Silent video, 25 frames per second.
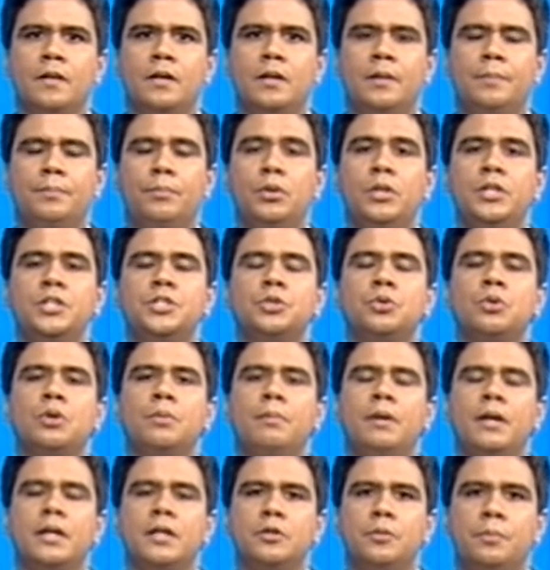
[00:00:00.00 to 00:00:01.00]
a política
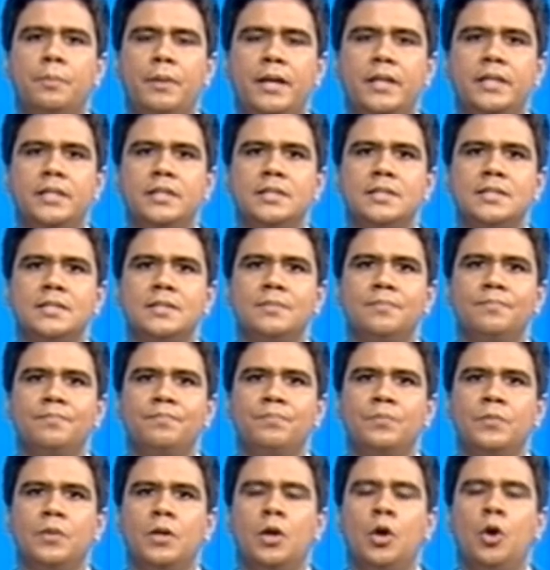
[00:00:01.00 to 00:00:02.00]
urbana do país.
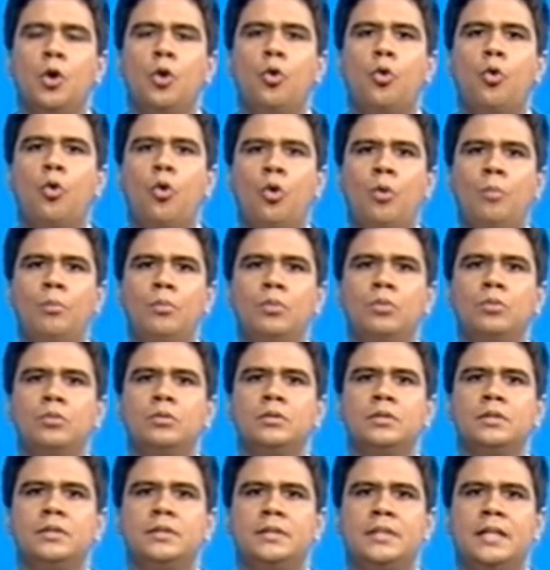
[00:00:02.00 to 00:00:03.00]
Como
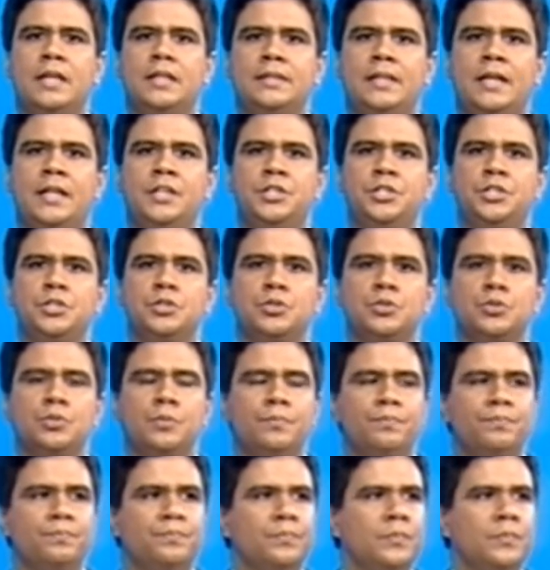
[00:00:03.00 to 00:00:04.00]
tratar disso?